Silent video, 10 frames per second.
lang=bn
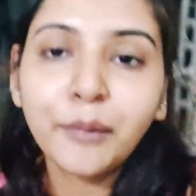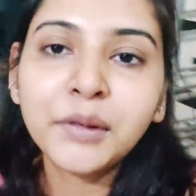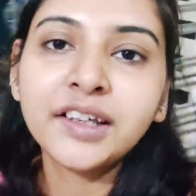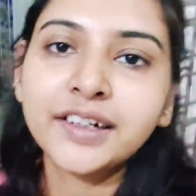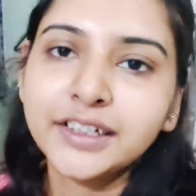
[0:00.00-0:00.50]

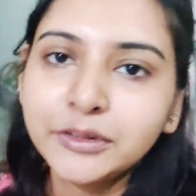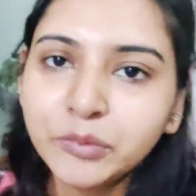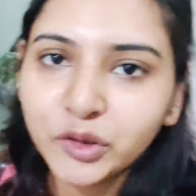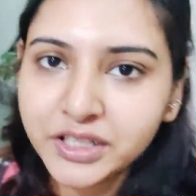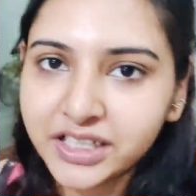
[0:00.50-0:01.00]
আমি ইয়াররিং
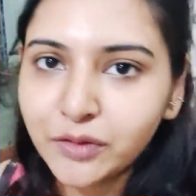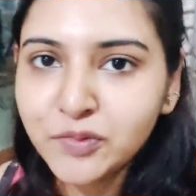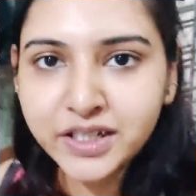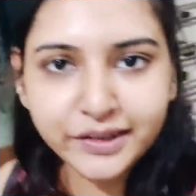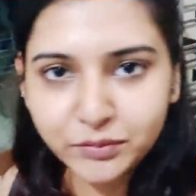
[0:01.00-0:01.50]
পরেছিলাম
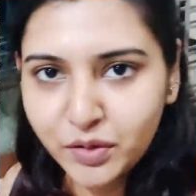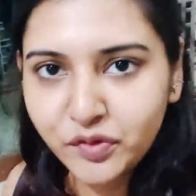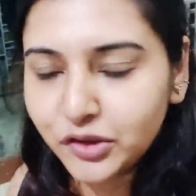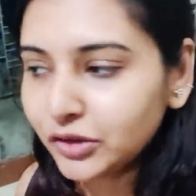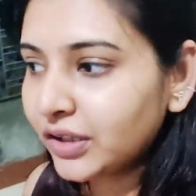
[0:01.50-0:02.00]
যেটা তোমরা
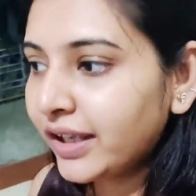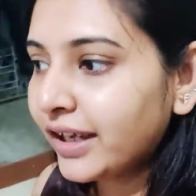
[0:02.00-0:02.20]
ভিডিওতে